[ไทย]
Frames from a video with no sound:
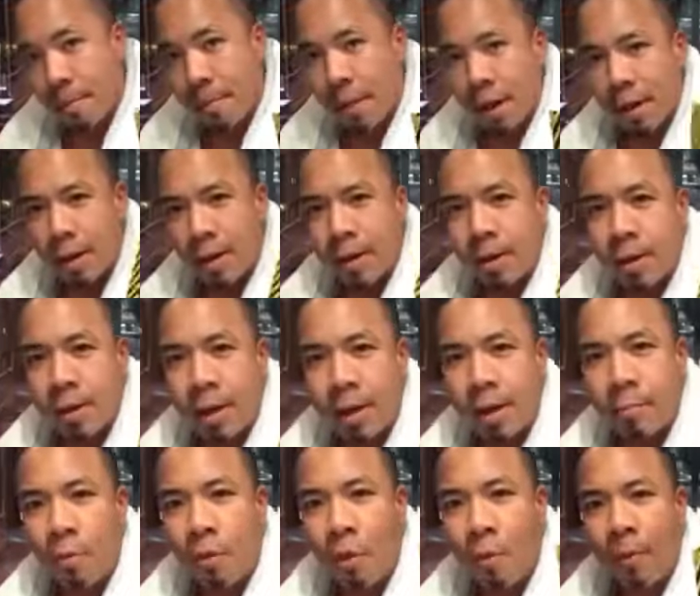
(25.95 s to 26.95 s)
เป็น
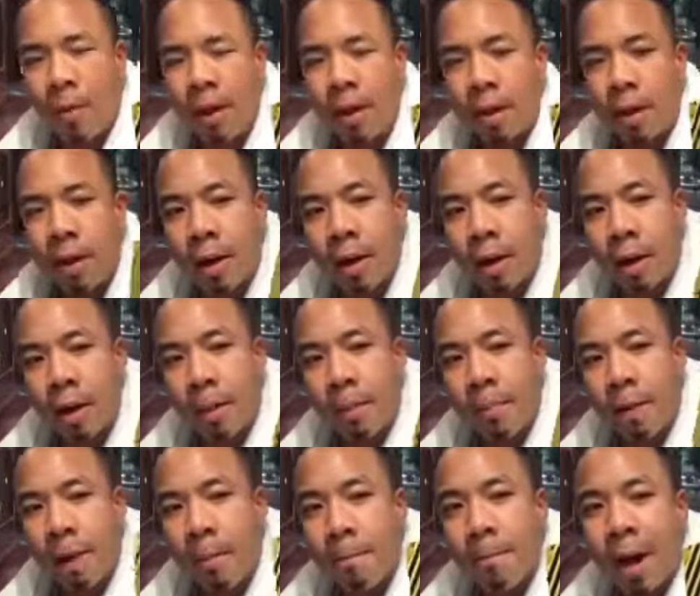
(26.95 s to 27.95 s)
เห็นบอกว่าเป็น
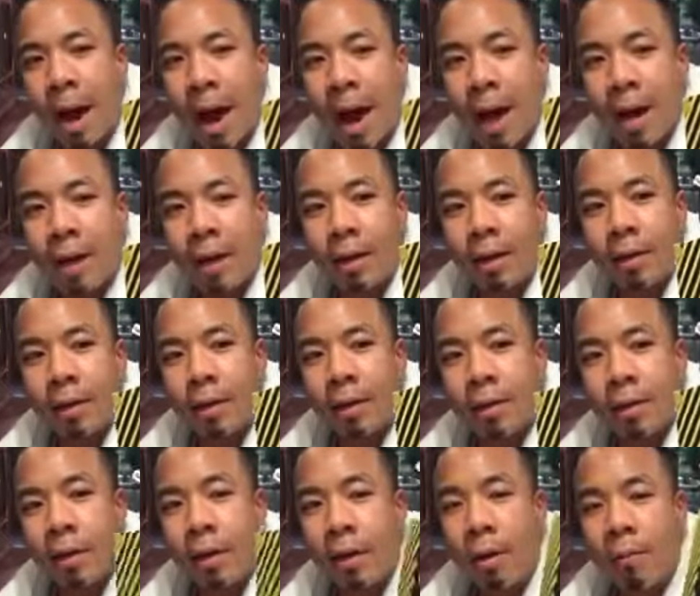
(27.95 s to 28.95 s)
น้ำผึ้งป่า
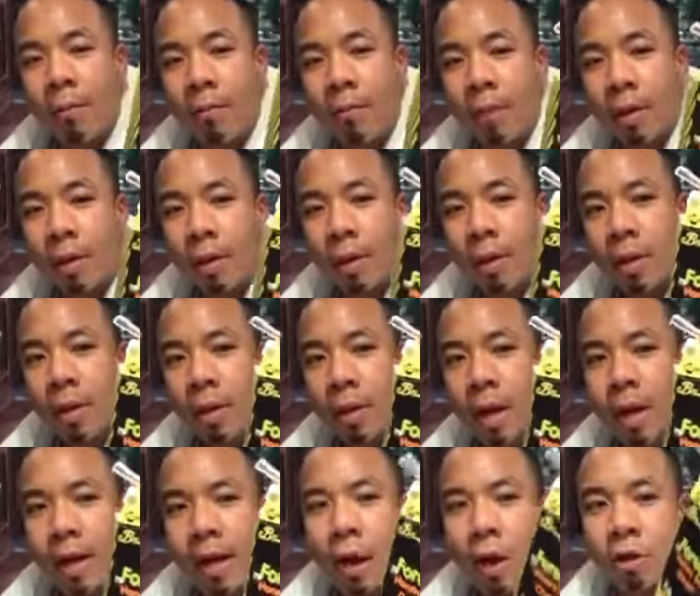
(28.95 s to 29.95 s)
เนาะ
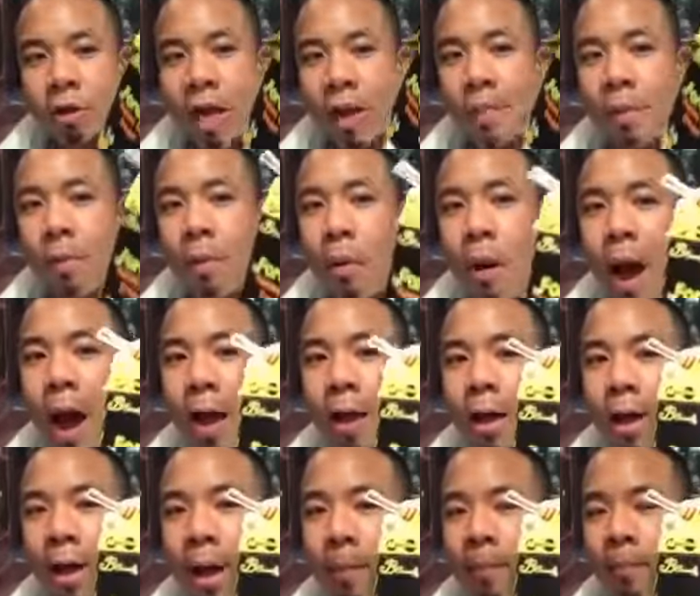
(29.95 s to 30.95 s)
ก็เลยลองใช้ไปเมื่อวาน
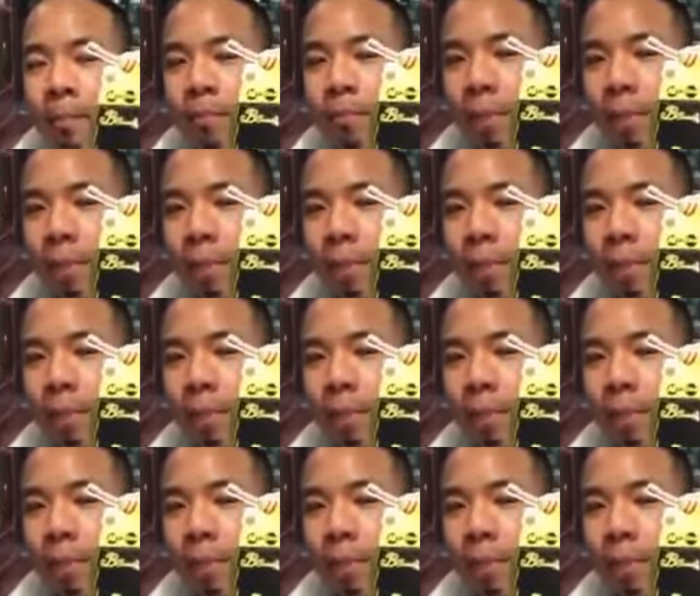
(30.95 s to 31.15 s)
นะครับ